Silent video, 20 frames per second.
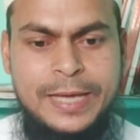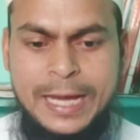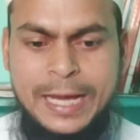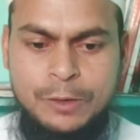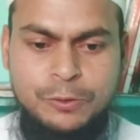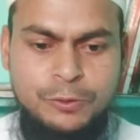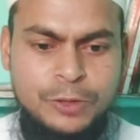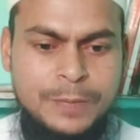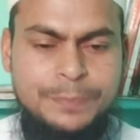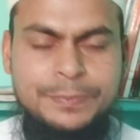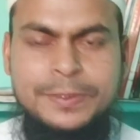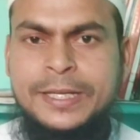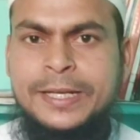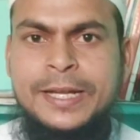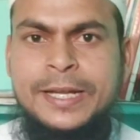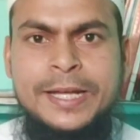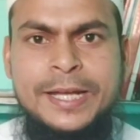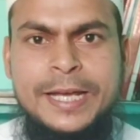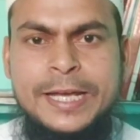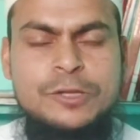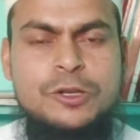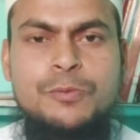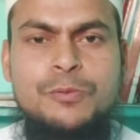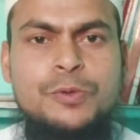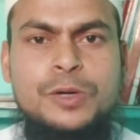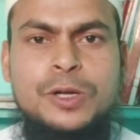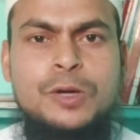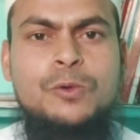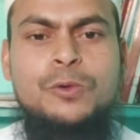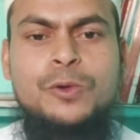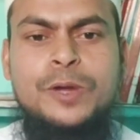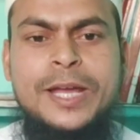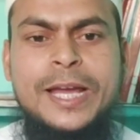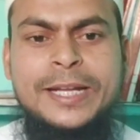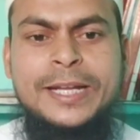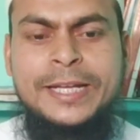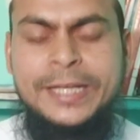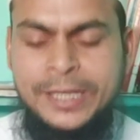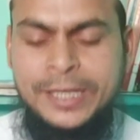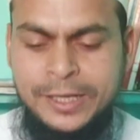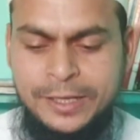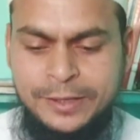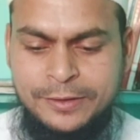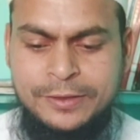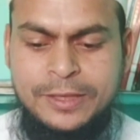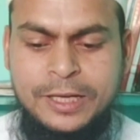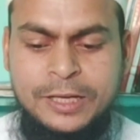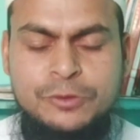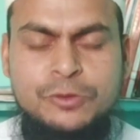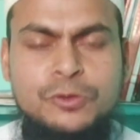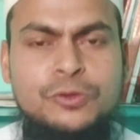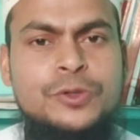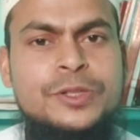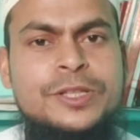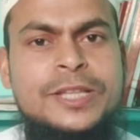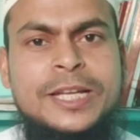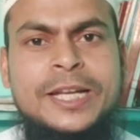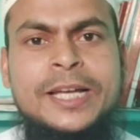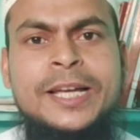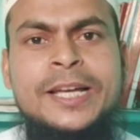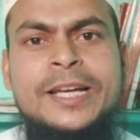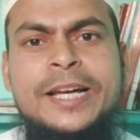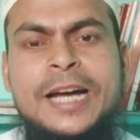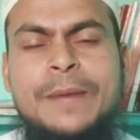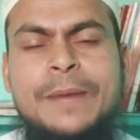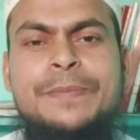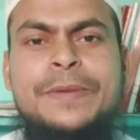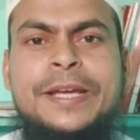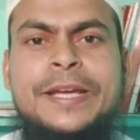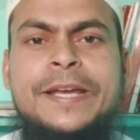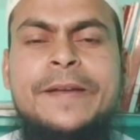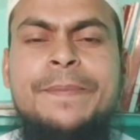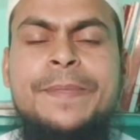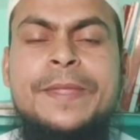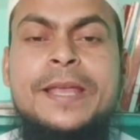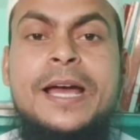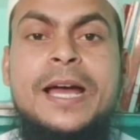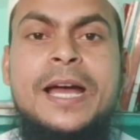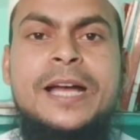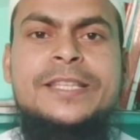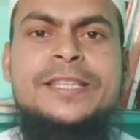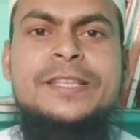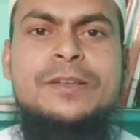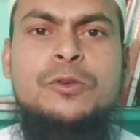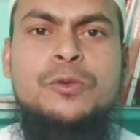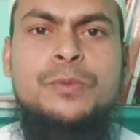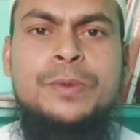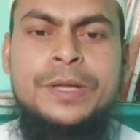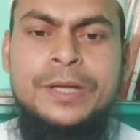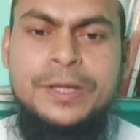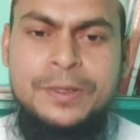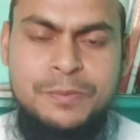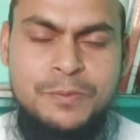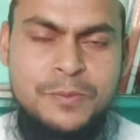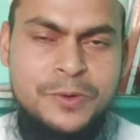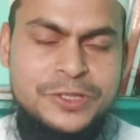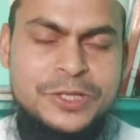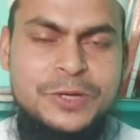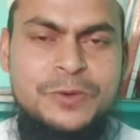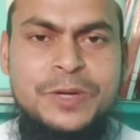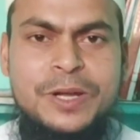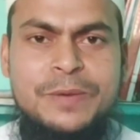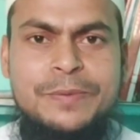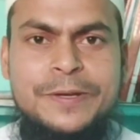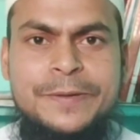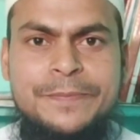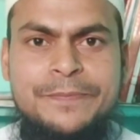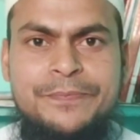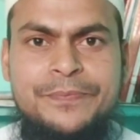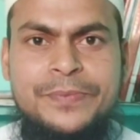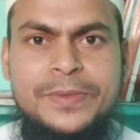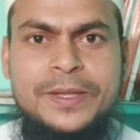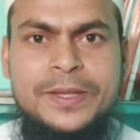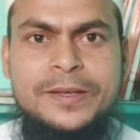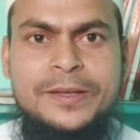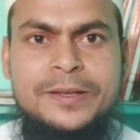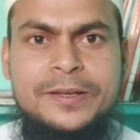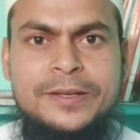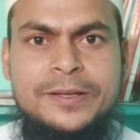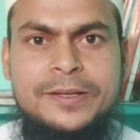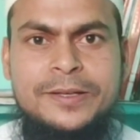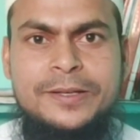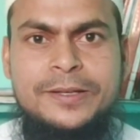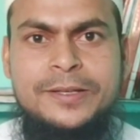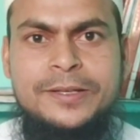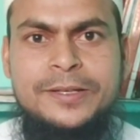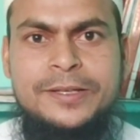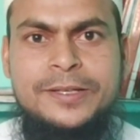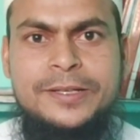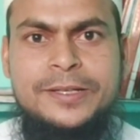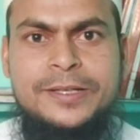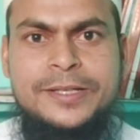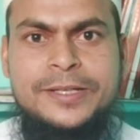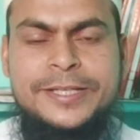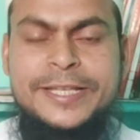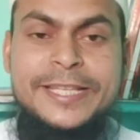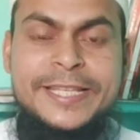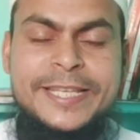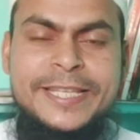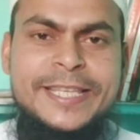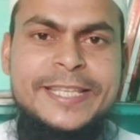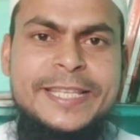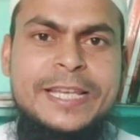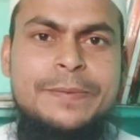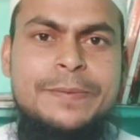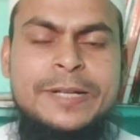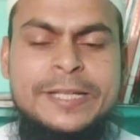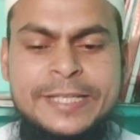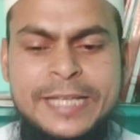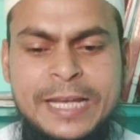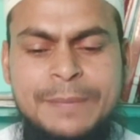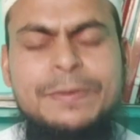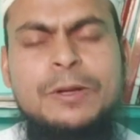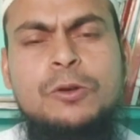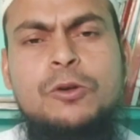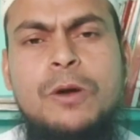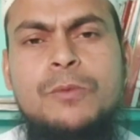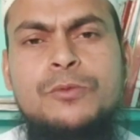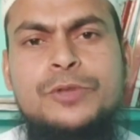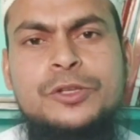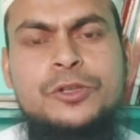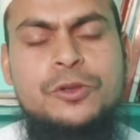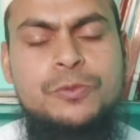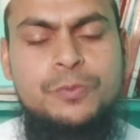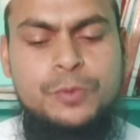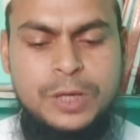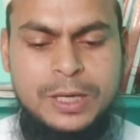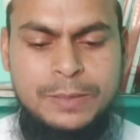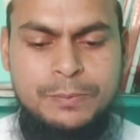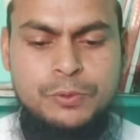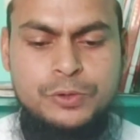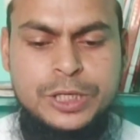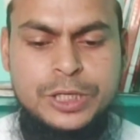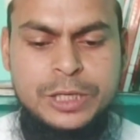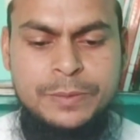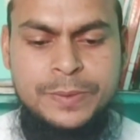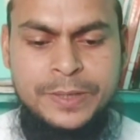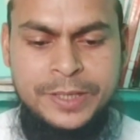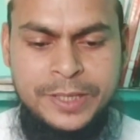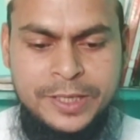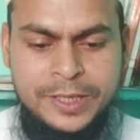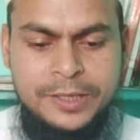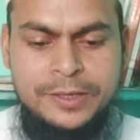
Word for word: এখনও আপনার এ সম্পর্কে কোনো জ্ঞান নেই তার জন্য তারা আপনাকে হাসি করবে মজা উড়াবে সে যেতে চাইবে না সে আপনার ক্ষমতা সম্পর্কে বুঝে নেবে